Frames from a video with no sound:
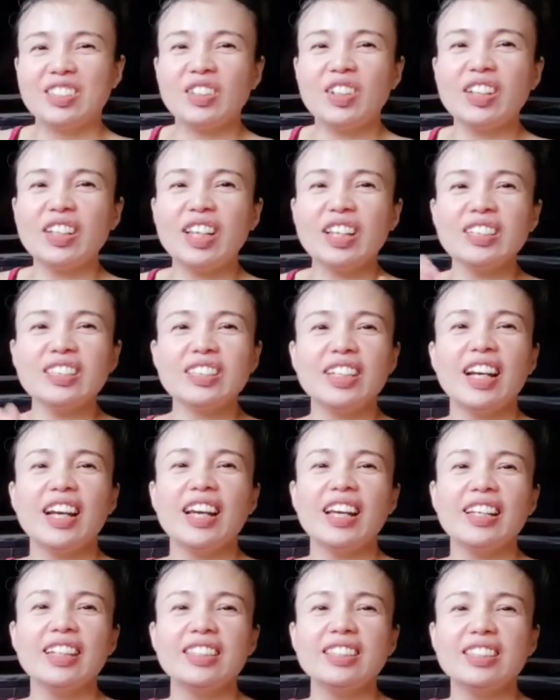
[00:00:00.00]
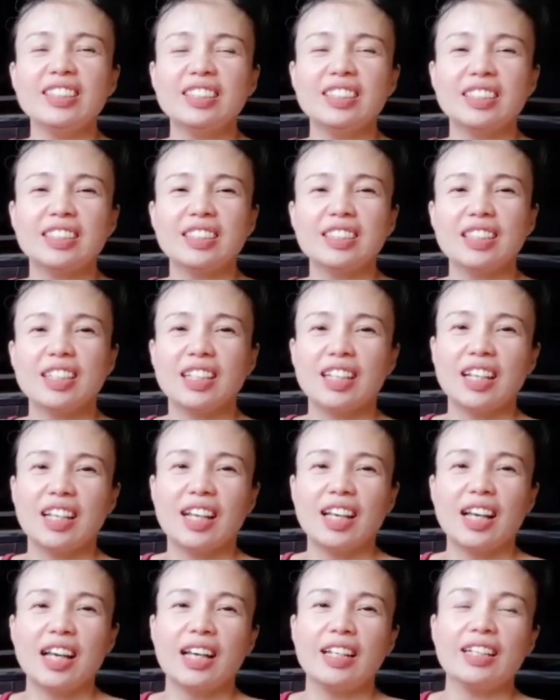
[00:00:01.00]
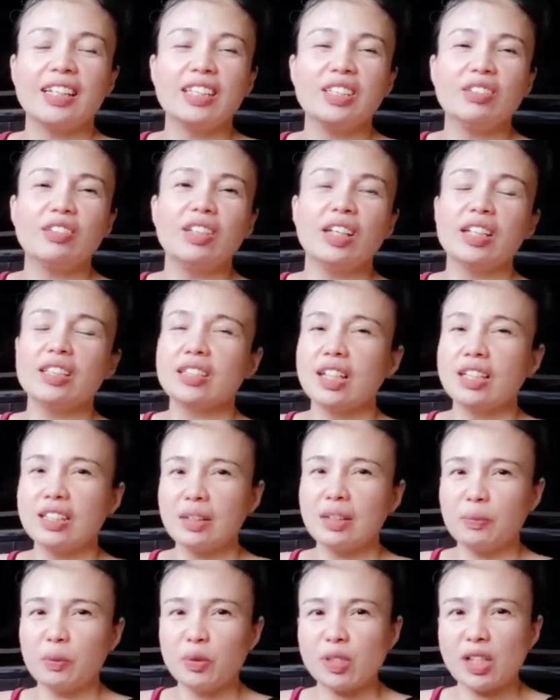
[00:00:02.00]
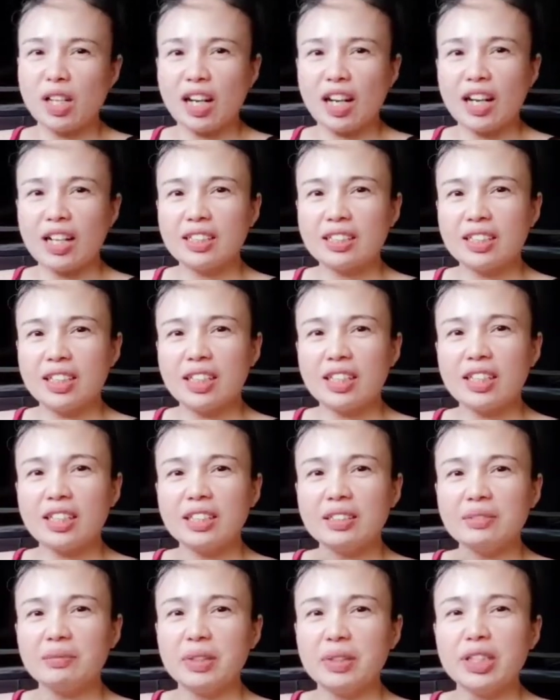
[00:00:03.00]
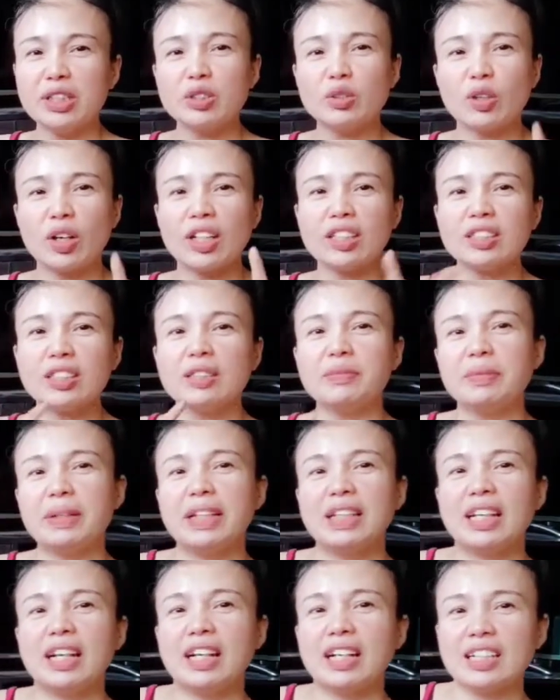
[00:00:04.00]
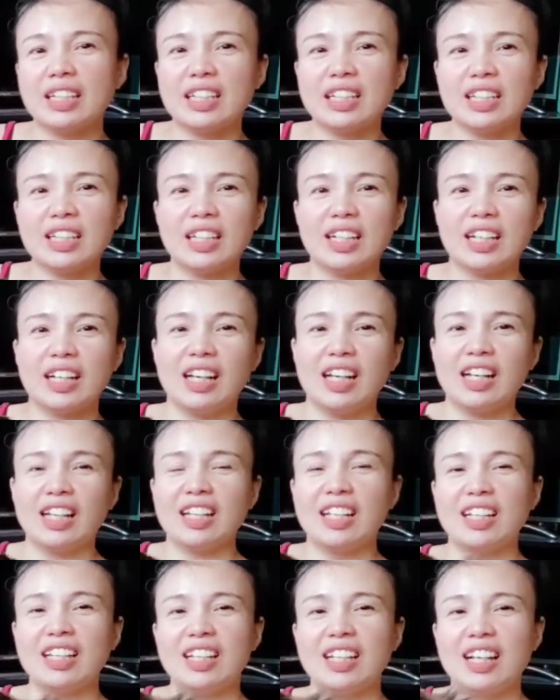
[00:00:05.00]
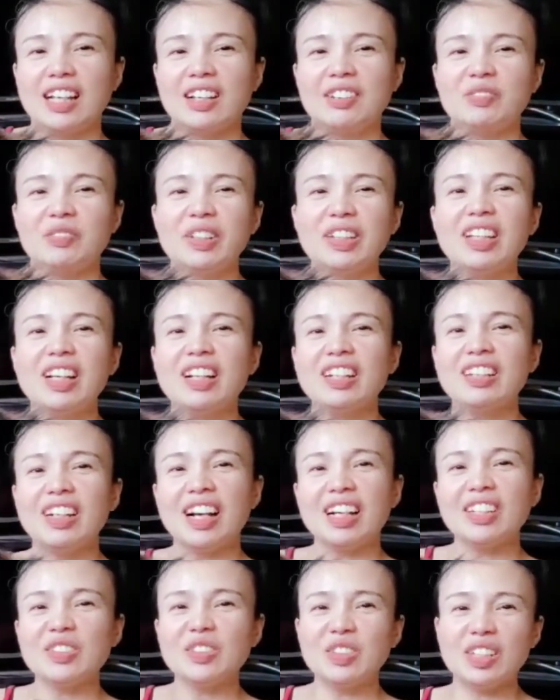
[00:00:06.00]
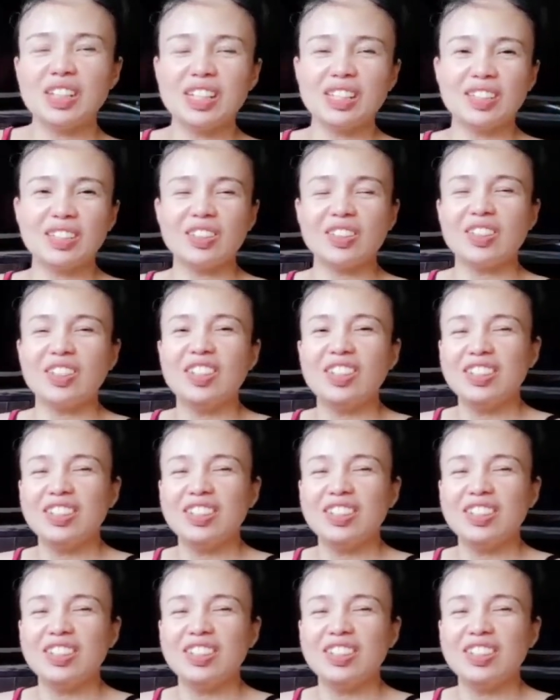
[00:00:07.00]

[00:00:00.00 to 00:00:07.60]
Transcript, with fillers: so, ayan guys dito nagtatapos ang ating video kasi may nanging may nag dito.